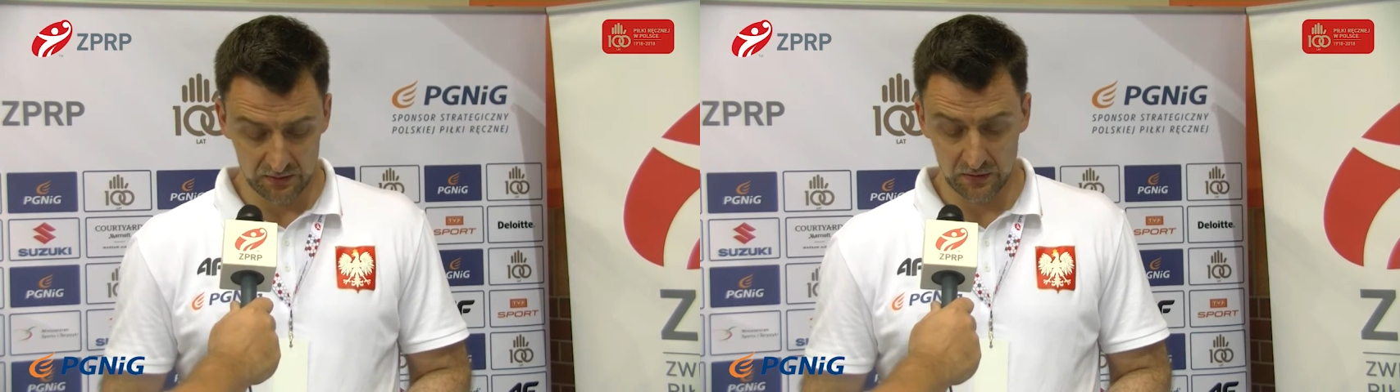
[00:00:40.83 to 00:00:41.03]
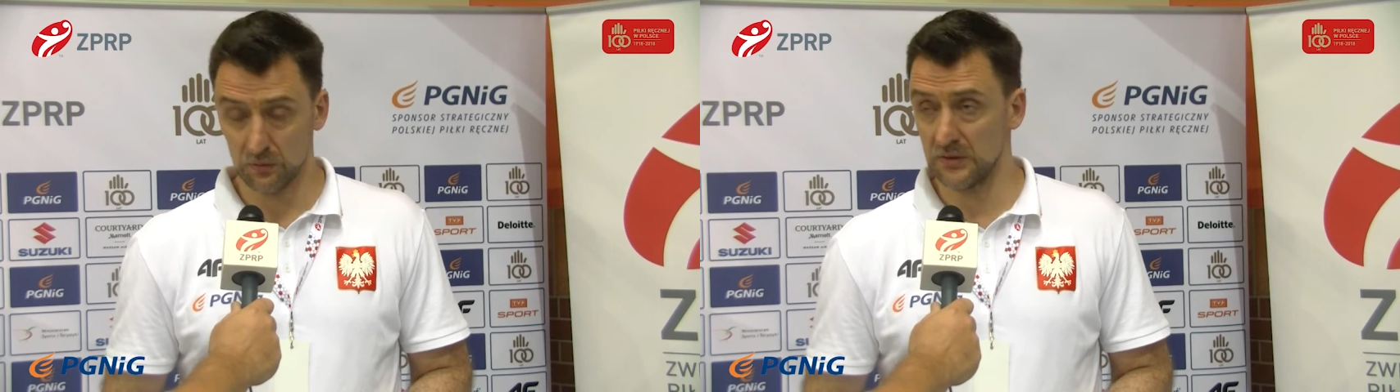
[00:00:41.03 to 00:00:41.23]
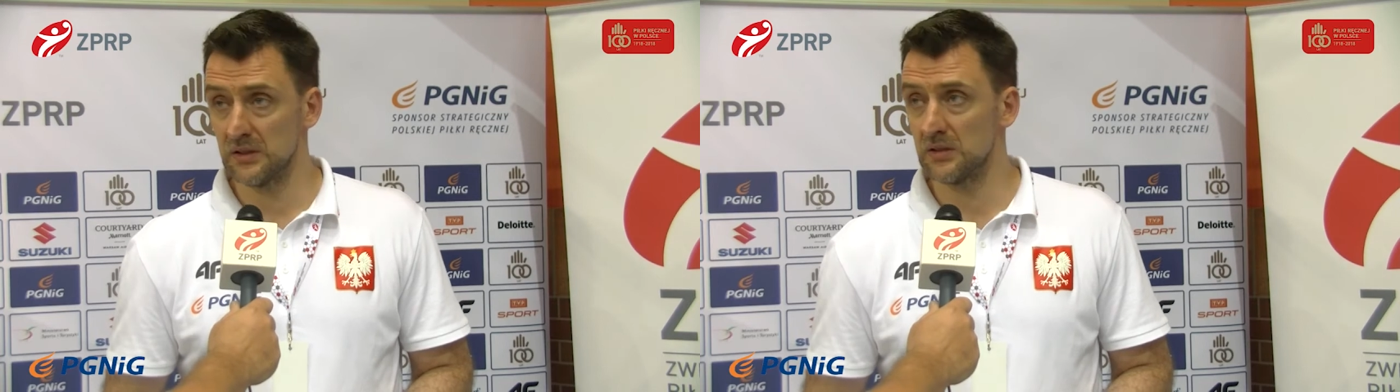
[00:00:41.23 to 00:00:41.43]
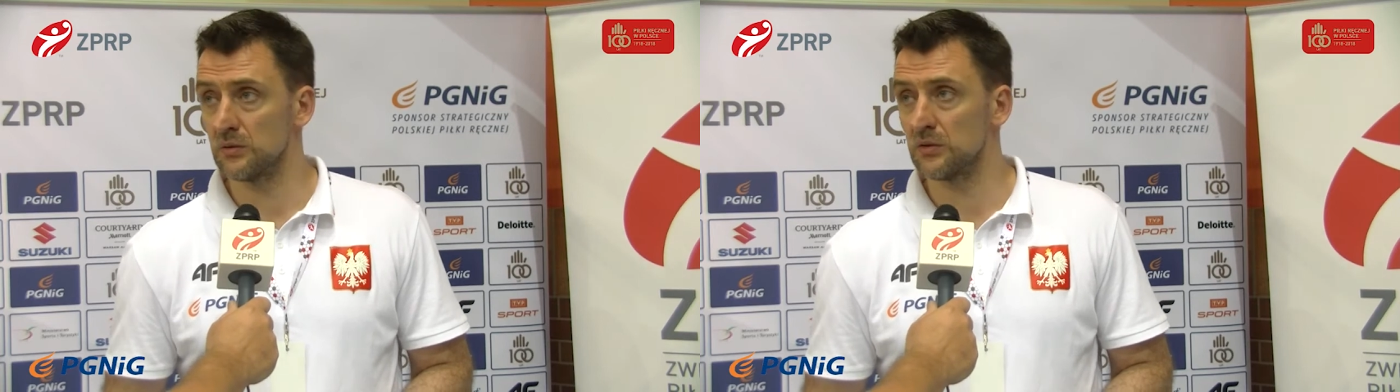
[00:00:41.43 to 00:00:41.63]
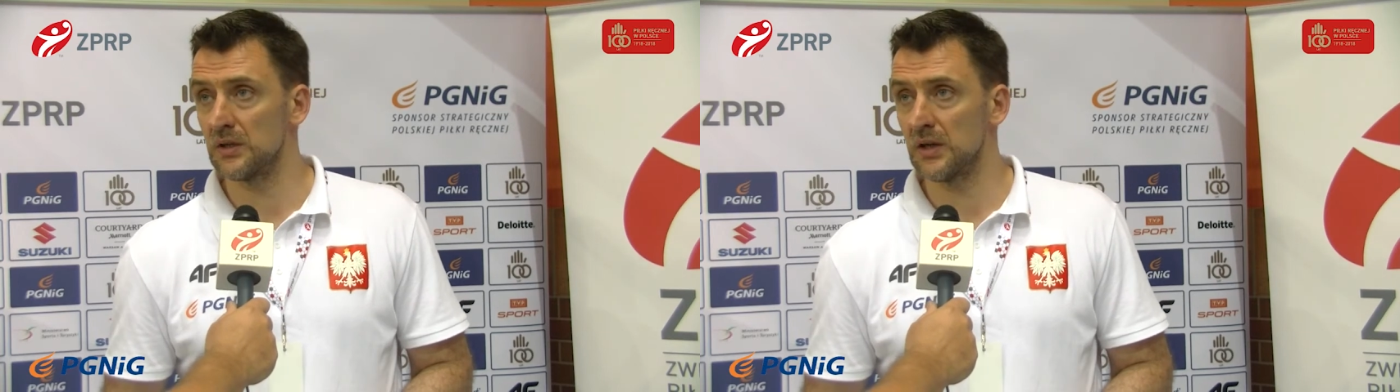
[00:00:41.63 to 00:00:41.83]
to znaczy u nas też
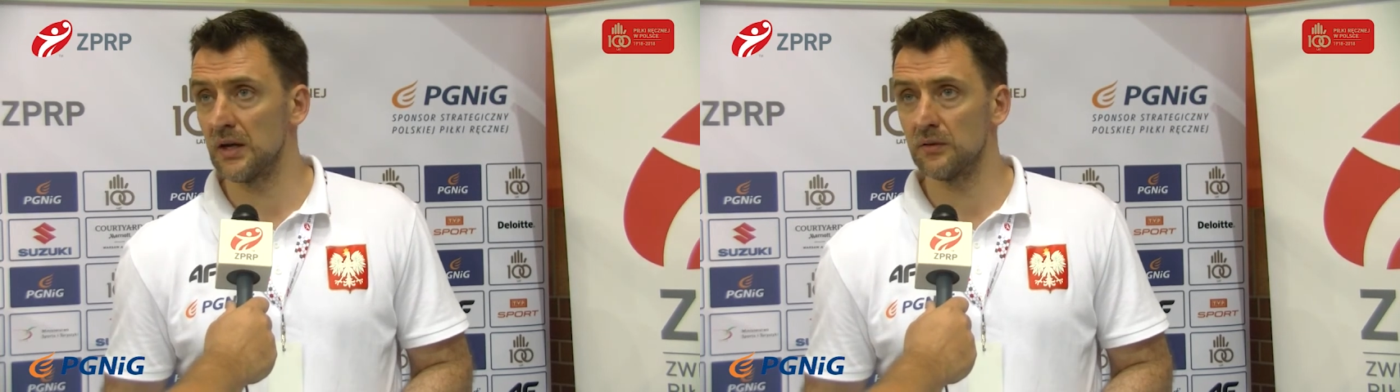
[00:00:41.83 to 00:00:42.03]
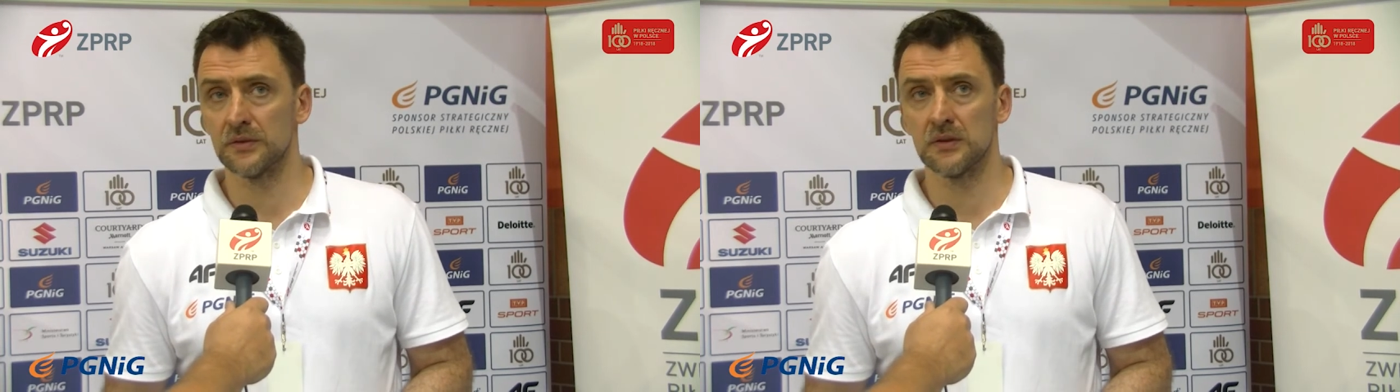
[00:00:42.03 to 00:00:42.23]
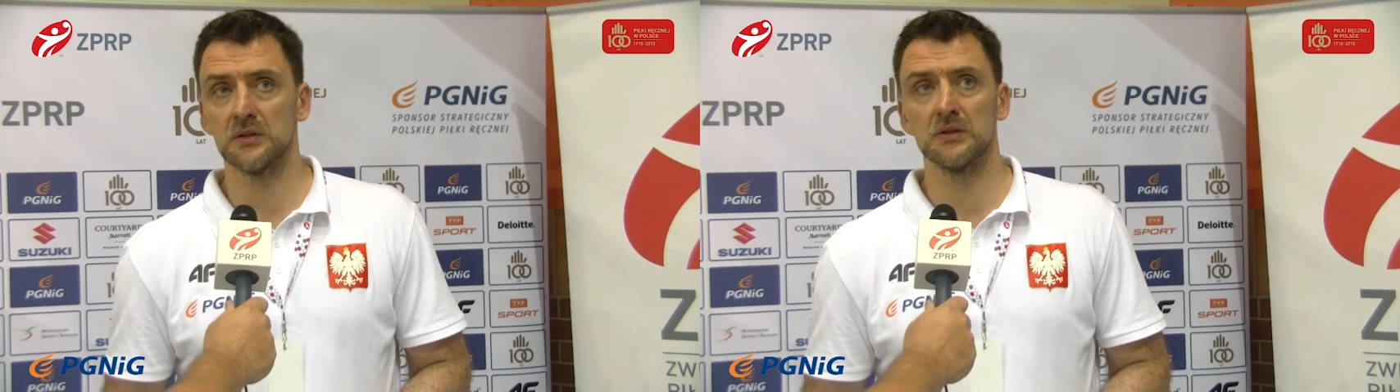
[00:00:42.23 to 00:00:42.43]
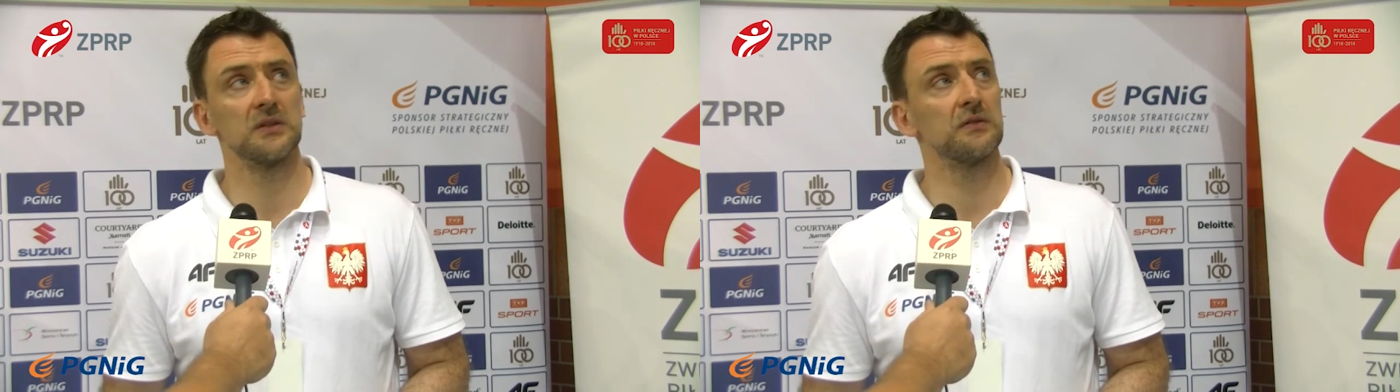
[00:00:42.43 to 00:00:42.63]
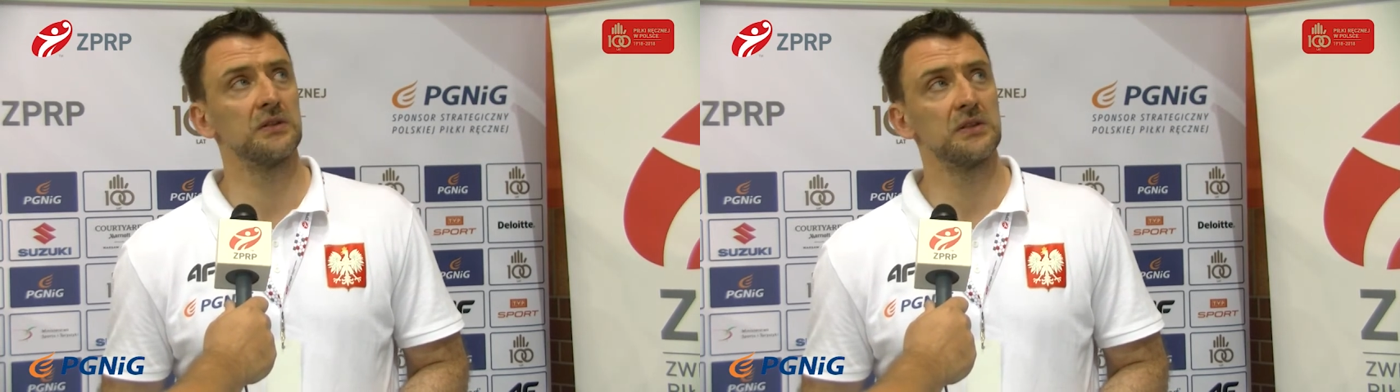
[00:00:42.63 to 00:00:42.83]
już nie grają
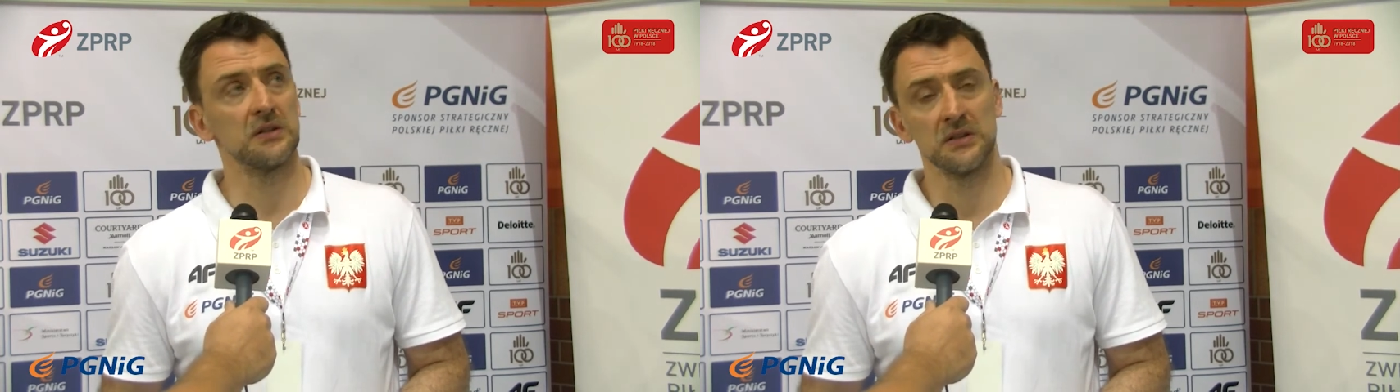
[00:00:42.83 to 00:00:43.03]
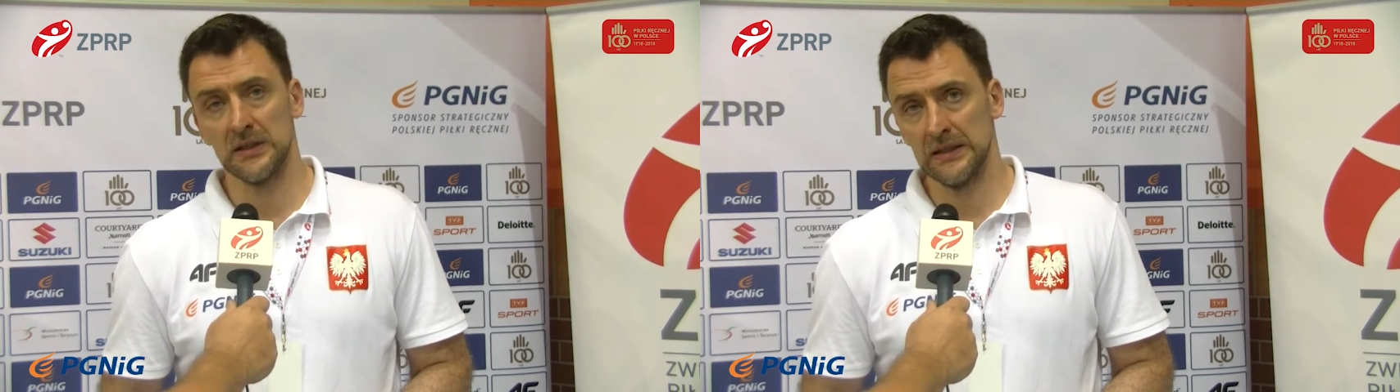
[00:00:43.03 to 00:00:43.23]
zawodnicy